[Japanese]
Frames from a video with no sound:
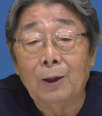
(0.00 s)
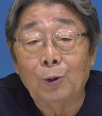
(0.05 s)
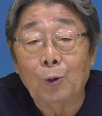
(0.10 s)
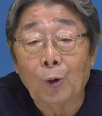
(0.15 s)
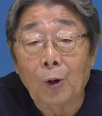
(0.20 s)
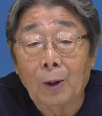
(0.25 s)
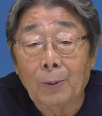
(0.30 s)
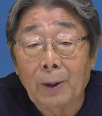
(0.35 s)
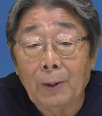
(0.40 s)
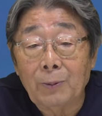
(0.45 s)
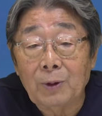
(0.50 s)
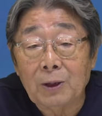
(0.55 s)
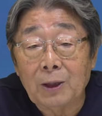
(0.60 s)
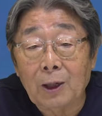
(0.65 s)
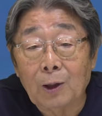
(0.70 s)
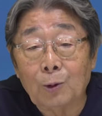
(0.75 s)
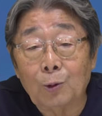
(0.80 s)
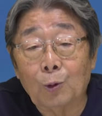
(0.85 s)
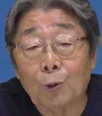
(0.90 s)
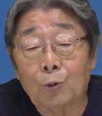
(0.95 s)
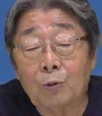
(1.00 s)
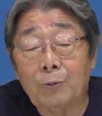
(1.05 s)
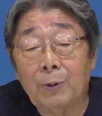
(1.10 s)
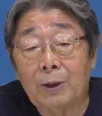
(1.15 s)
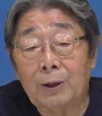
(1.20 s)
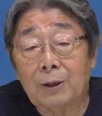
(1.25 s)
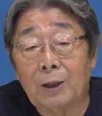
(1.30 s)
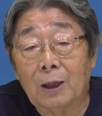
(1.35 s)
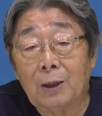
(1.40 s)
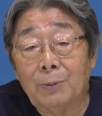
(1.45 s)
ドラマ見たり
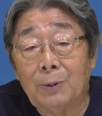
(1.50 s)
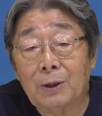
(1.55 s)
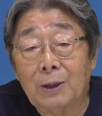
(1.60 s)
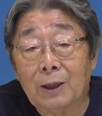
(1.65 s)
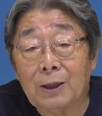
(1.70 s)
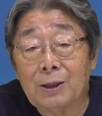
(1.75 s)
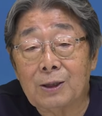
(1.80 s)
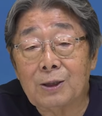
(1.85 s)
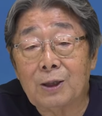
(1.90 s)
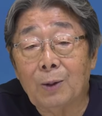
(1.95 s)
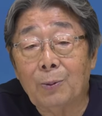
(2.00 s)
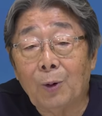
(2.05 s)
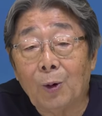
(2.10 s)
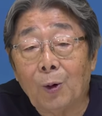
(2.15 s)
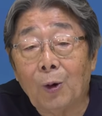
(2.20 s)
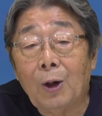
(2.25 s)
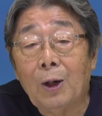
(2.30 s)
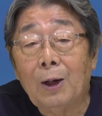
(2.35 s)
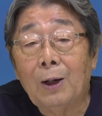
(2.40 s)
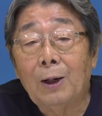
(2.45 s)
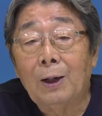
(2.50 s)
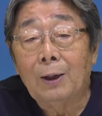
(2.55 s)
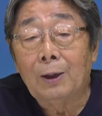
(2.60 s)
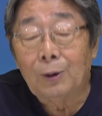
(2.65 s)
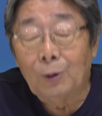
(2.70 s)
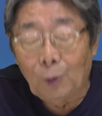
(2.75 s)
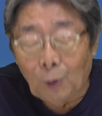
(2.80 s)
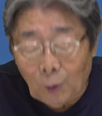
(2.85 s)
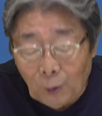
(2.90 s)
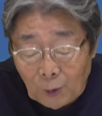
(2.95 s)
ドキュメンタリー見たりしても
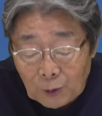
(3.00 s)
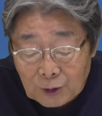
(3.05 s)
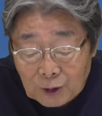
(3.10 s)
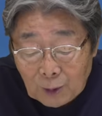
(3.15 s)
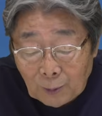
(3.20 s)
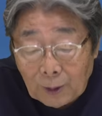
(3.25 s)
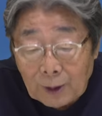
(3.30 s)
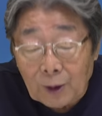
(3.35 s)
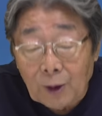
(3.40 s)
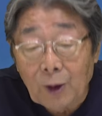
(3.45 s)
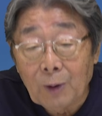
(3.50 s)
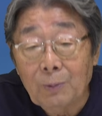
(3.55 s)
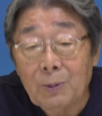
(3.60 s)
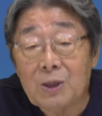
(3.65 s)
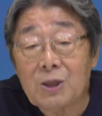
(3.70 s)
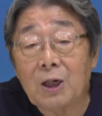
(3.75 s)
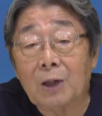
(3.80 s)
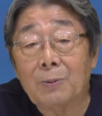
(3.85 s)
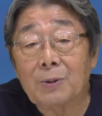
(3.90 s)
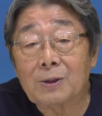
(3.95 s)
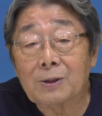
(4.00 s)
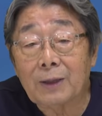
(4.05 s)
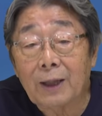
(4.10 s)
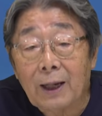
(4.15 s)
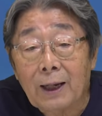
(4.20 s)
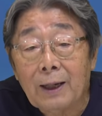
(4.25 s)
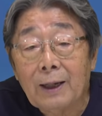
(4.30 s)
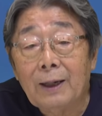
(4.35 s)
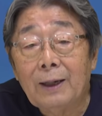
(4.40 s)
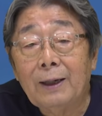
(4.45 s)
どうしてもあの辺見ちゃいます
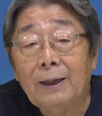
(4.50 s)
ね。